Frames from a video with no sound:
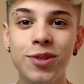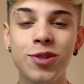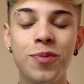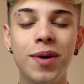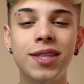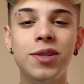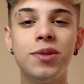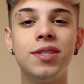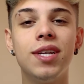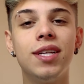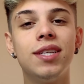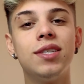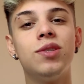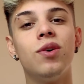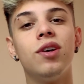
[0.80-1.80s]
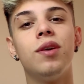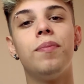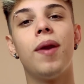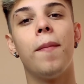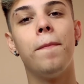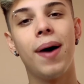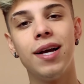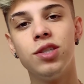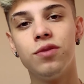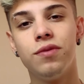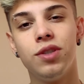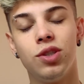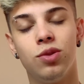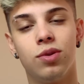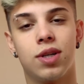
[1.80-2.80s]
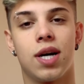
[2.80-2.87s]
eu sou o Matheus Dantas, estou aqui para mais um vídeo do